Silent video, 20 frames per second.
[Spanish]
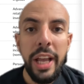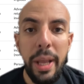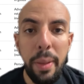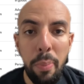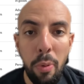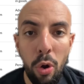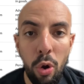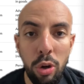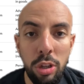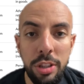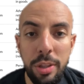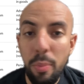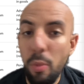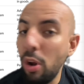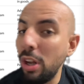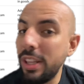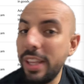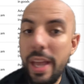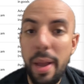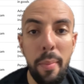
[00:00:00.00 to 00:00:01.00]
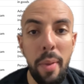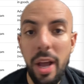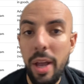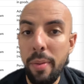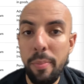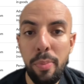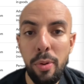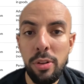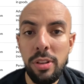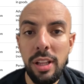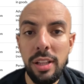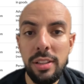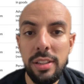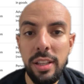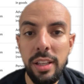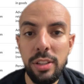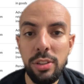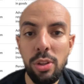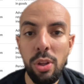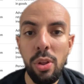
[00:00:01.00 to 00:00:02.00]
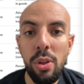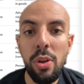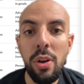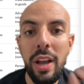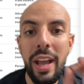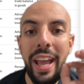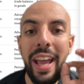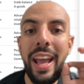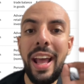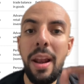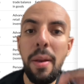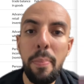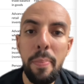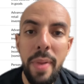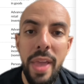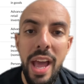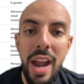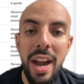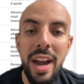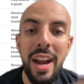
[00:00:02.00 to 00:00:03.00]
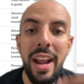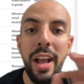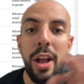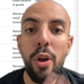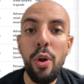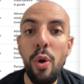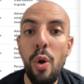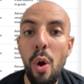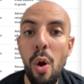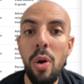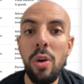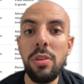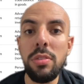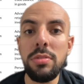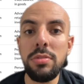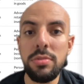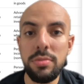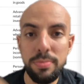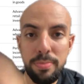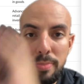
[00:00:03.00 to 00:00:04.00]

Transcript: Y por último, el día más importante de todo es el viernes con